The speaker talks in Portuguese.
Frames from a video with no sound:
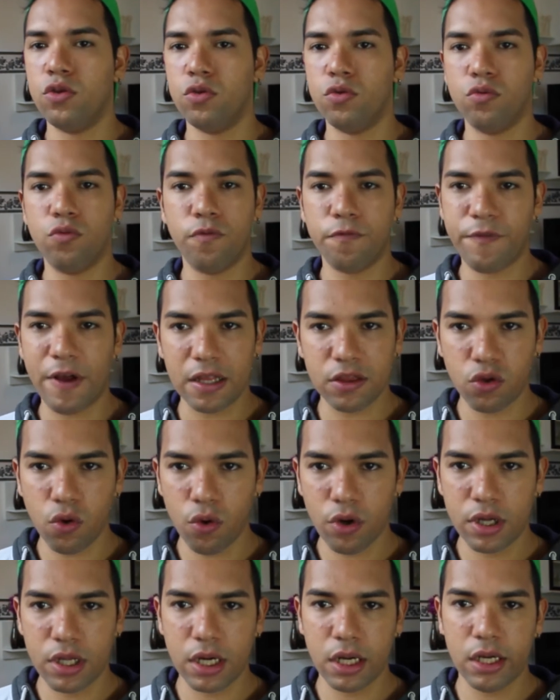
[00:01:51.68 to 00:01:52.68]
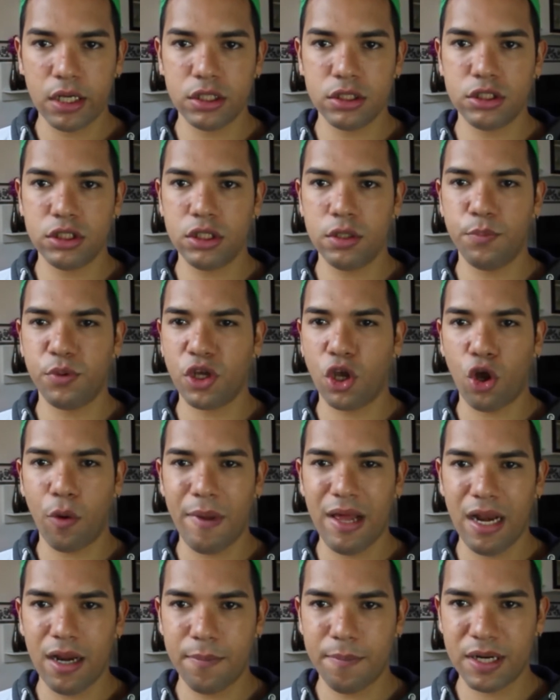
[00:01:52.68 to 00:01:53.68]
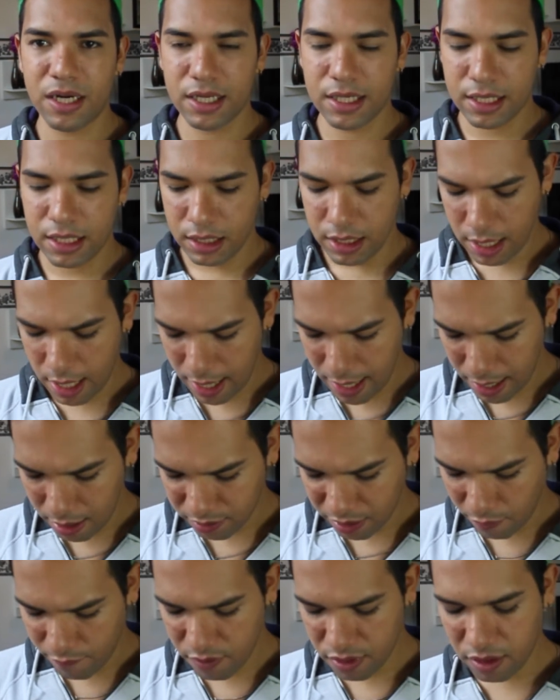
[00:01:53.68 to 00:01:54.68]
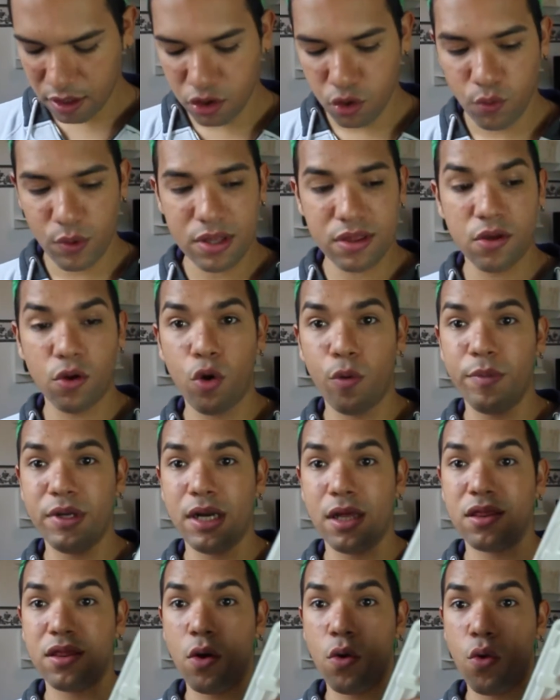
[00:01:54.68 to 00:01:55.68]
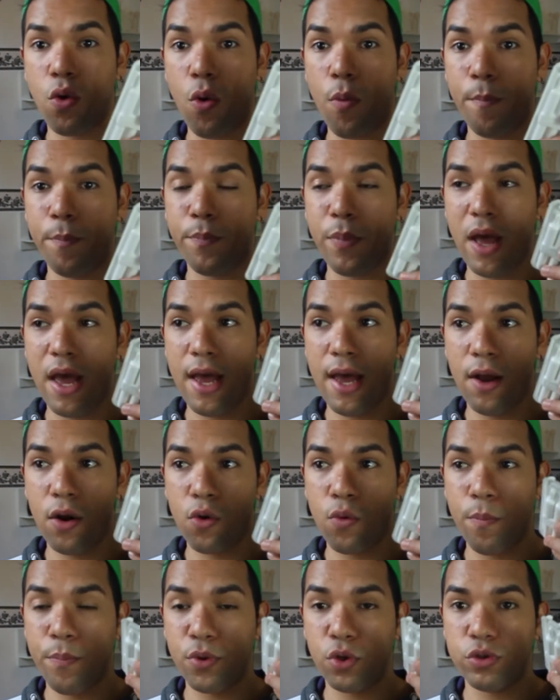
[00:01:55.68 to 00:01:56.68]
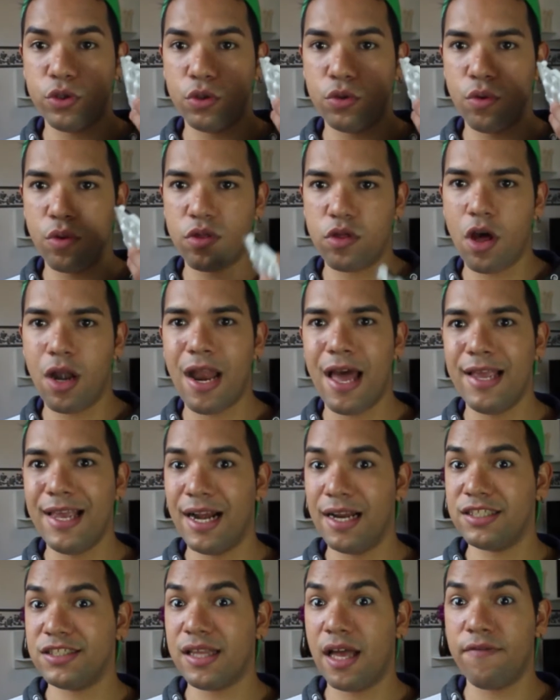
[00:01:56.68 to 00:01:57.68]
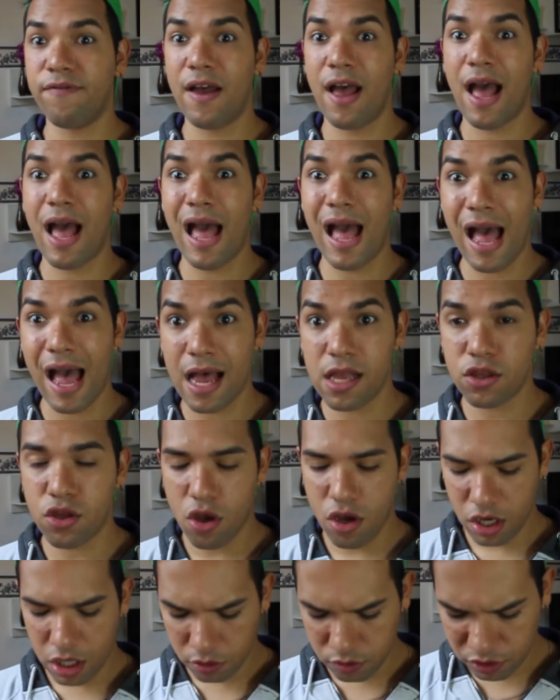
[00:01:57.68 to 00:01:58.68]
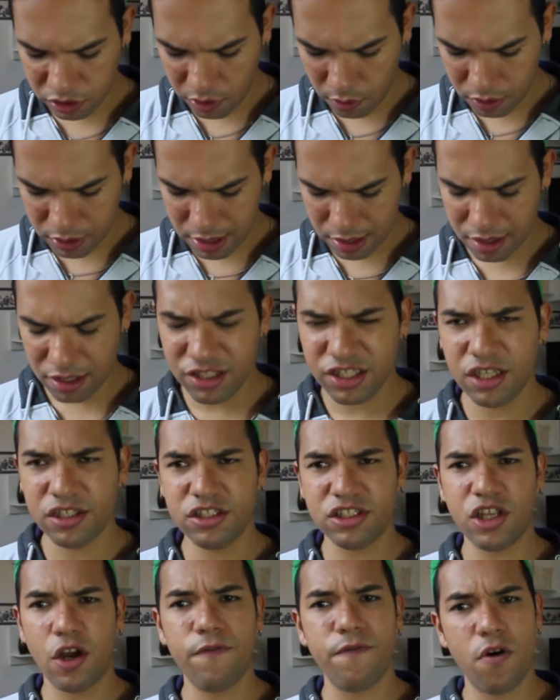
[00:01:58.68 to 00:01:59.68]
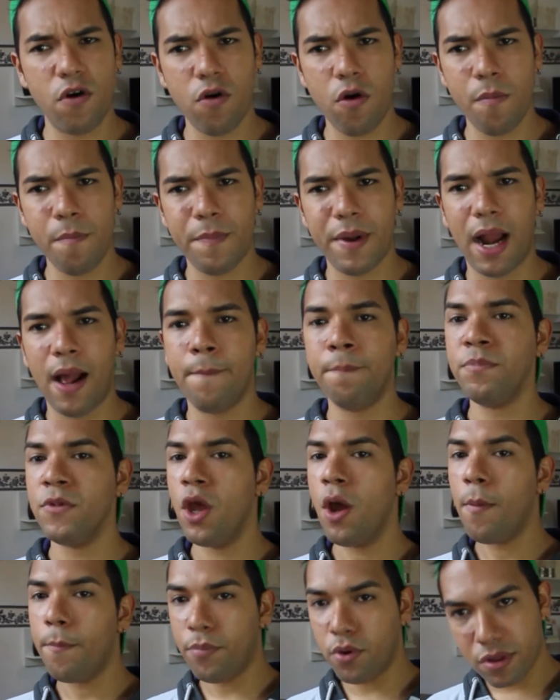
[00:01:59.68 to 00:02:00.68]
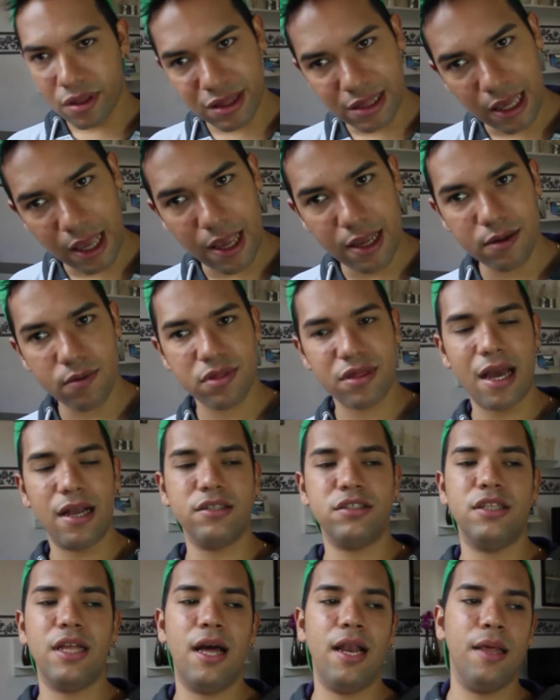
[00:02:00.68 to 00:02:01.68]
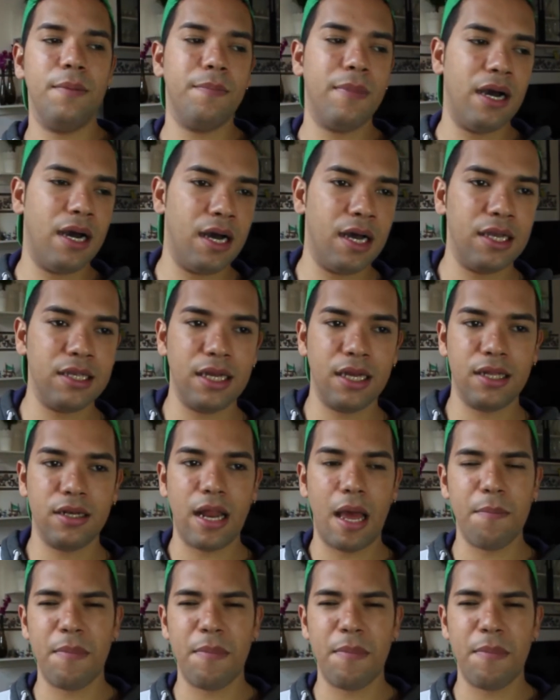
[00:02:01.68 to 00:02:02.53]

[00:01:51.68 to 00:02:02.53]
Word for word: num fator grande, porque como ela era branquinha, ela estava usando isso em combinação com, é, com protetor solar e ela estava adorando. Então eu disse, gente, então eu vou comprar. Busquei no site da Alemanha, na